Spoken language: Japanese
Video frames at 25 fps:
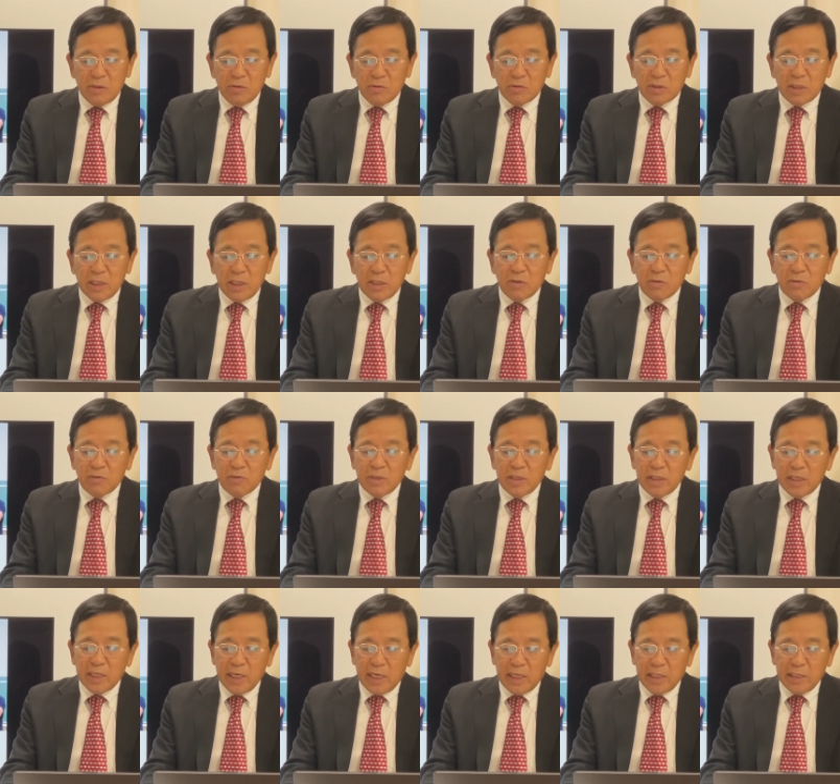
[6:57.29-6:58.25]
童生徒の
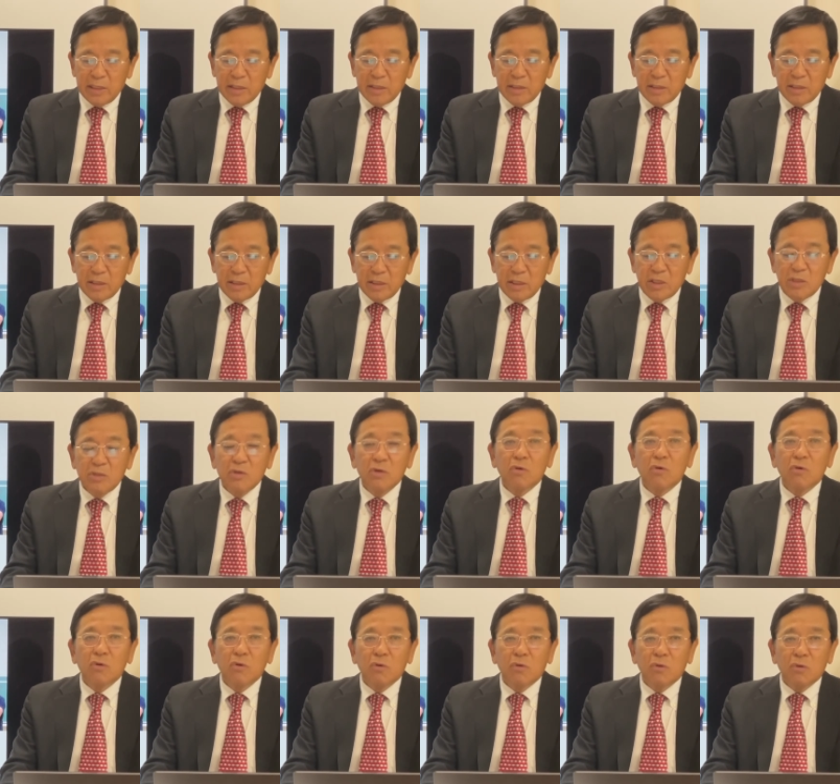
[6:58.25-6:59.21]
理解指
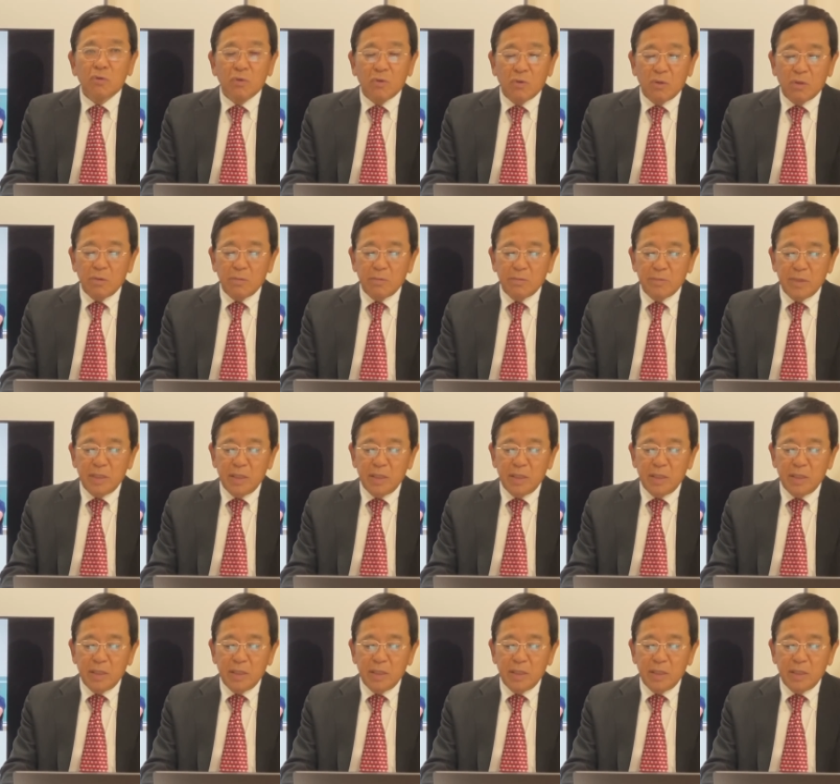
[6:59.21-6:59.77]
導方法